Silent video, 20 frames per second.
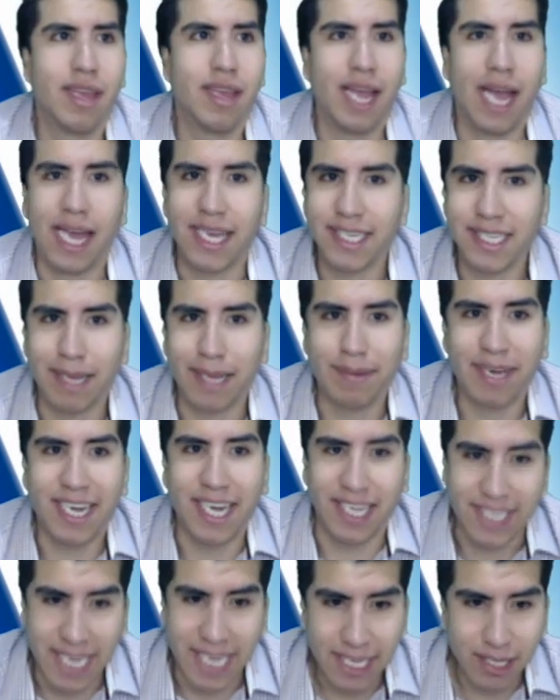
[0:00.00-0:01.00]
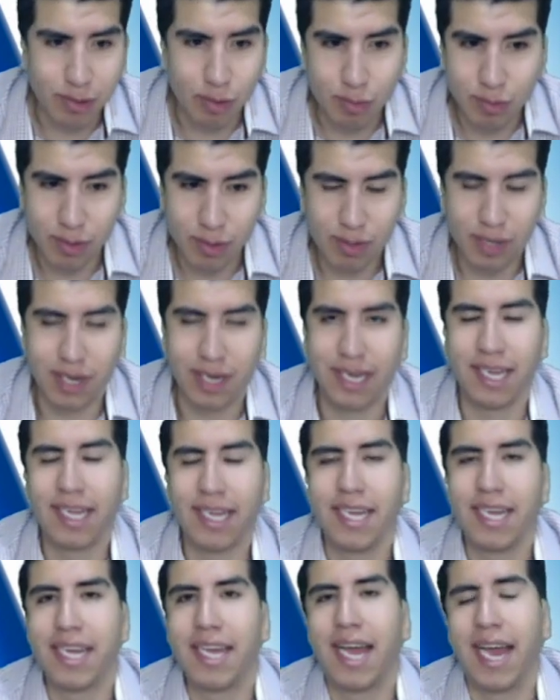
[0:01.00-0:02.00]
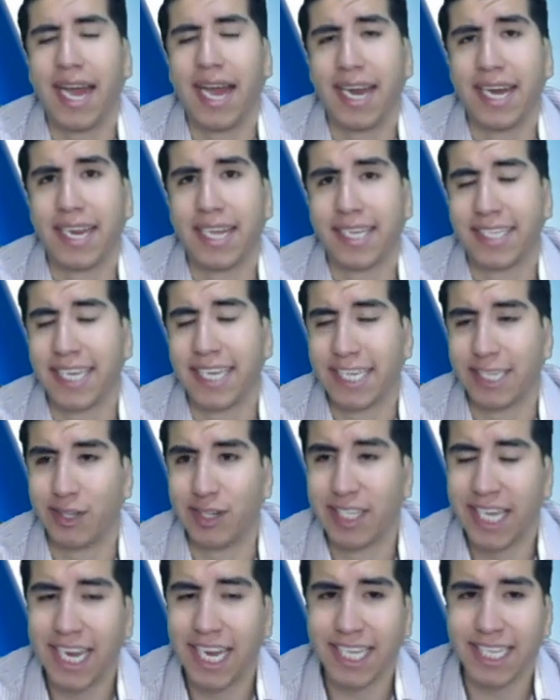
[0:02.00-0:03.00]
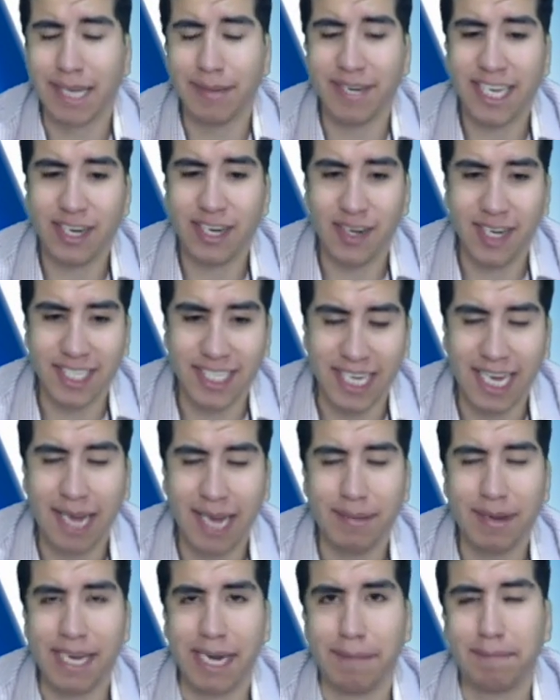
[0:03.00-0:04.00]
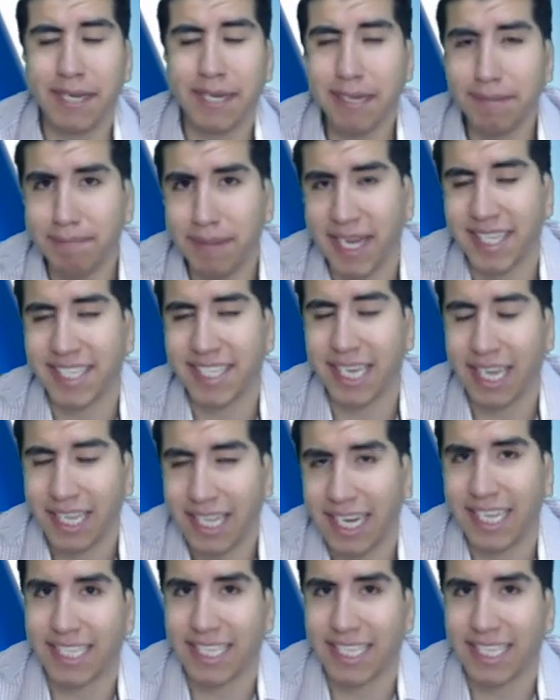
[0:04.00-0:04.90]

ahí estaba cazando uno a, las gasolineras, a ver a qué hora llegaba la pipa, etcétera,